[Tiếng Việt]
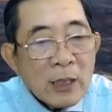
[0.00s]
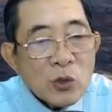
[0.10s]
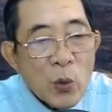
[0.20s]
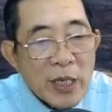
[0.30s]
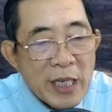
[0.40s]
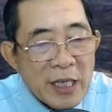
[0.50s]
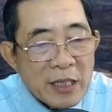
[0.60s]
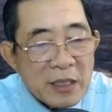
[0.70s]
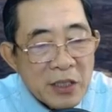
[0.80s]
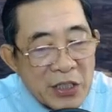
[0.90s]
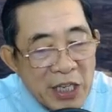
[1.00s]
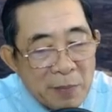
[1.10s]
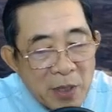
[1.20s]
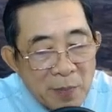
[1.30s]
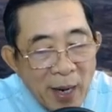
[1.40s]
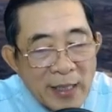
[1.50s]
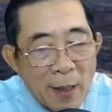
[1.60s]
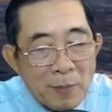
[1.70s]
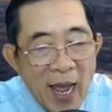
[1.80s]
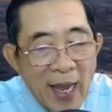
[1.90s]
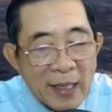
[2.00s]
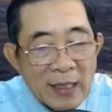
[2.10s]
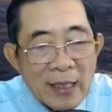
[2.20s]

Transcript: Tuy nhiên, vì mười mấy năm nay,